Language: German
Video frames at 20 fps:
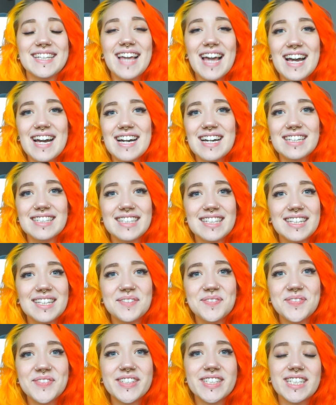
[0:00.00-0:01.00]
Ja, die
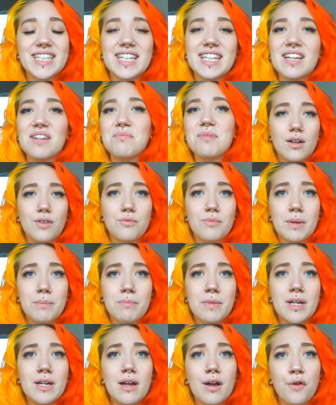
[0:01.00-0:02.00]
gibt's. Ich habe auf
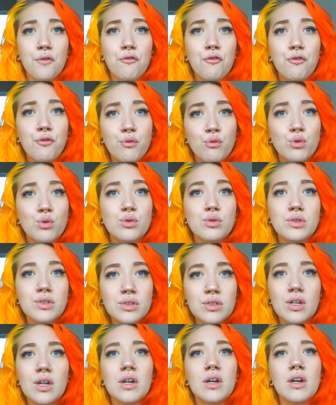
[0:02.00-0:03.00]
meinem inneren
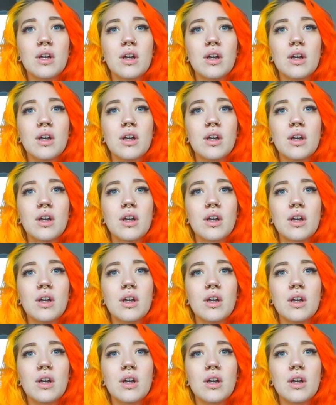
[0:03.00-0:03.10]
Fuß